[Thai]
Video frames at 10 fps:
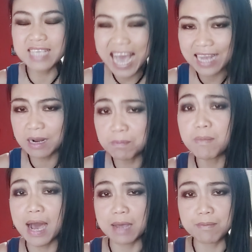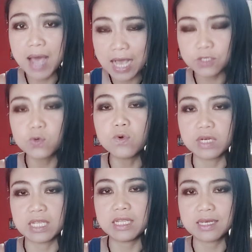ยากลำบากมากช่วง
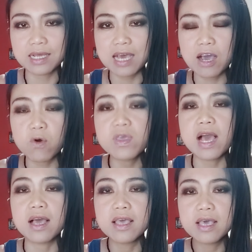นี้นะคะ ก็ยัง